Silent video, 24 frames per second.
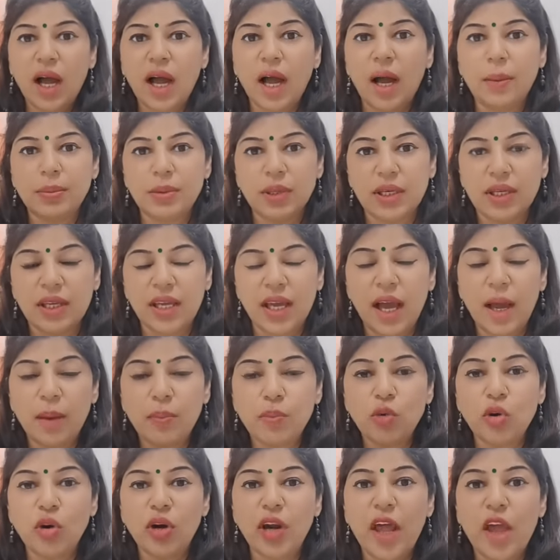आपका क्या है
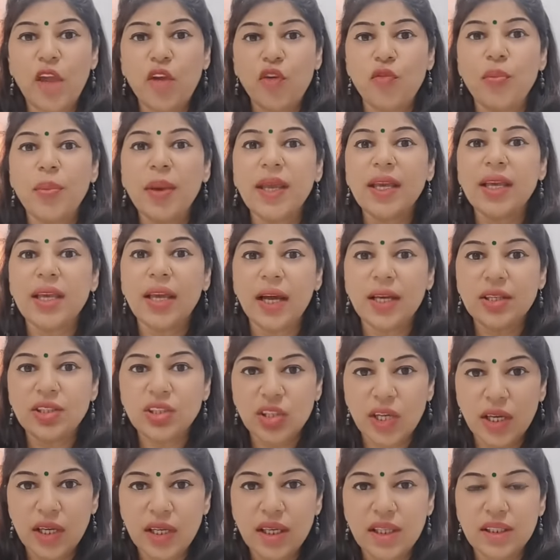आपको लाइफ में क्या
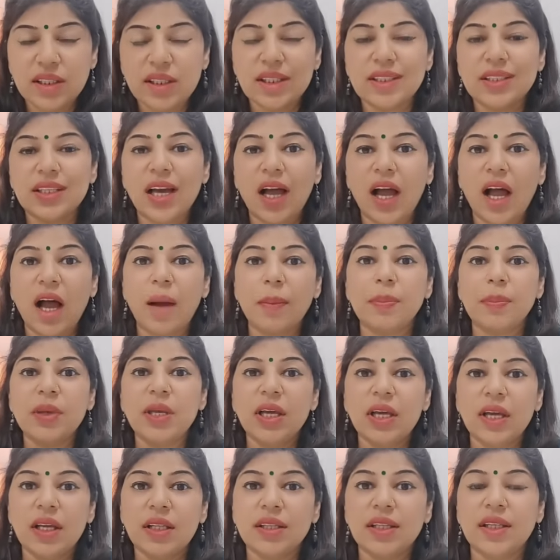चाहिए जिससे आपकी
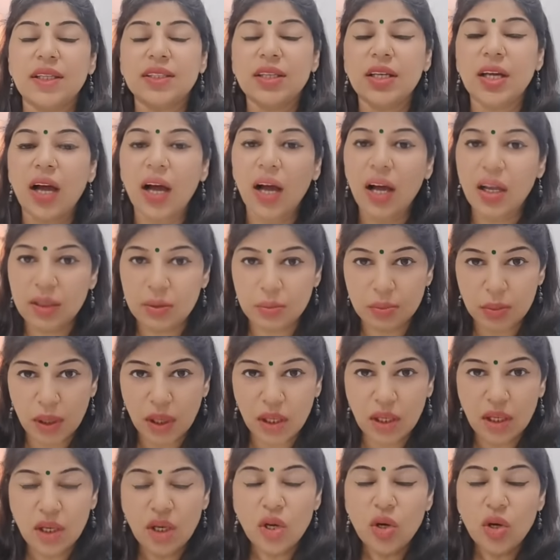अंदर से आत्मा